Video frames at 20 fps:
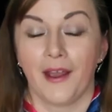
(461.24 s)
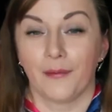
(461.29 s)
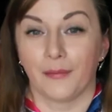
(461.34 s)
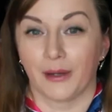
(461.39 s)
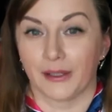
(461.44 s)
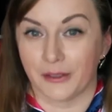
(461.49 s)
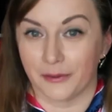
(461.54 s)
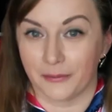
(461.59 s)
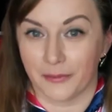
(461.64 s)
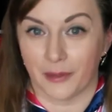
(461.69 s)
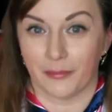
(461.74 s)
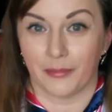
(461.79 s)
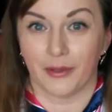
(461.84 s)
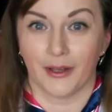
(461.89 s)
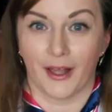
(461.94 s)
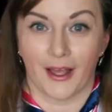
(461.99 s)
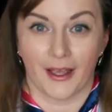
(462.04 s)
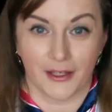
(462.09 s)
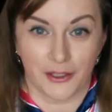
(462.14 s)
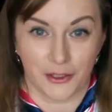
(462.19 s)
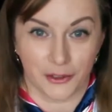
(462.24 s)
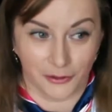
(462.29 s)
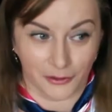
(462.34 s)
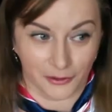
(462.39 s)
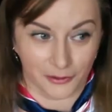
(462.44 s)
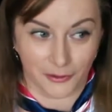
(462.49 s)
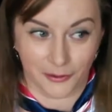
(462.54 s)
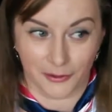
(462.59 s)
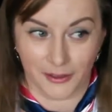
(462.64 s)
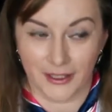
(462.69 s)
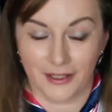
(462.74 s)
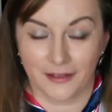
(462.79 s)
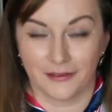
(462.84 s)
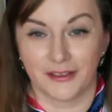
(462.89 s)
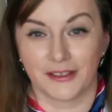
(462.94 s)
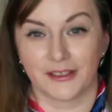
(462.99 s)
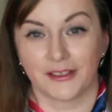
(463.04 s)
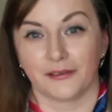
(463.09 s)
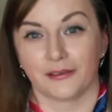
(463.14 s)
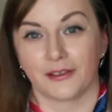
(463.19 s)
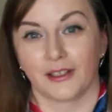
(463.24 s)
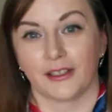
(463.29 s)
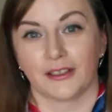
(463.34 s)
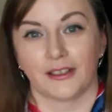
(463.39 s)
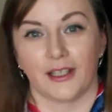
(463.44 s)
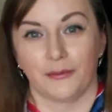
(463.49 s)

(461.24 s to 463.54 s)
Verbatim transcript: Потом я была еще и на других выставках,